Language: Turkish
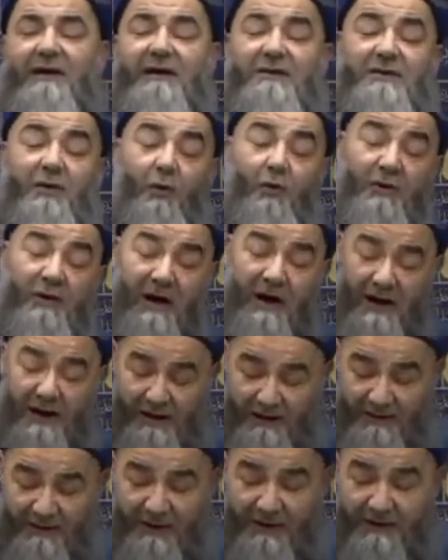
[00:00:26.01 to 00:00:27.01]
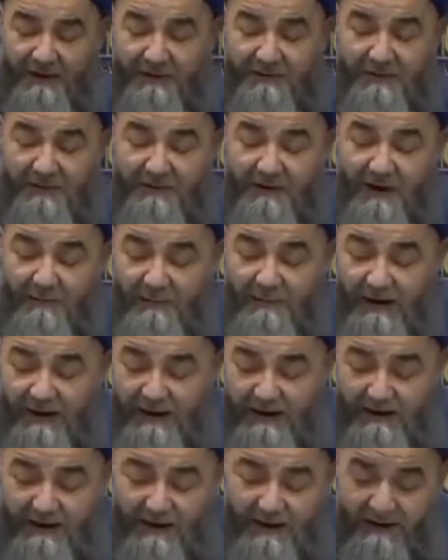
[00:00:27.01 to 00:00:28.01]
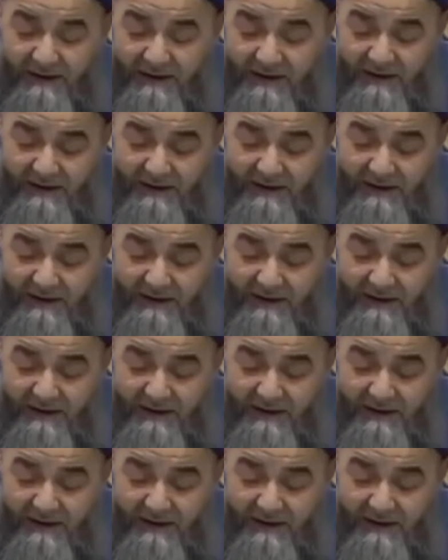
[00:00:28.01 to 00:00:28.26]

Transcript: İşte ona Allah katında melekler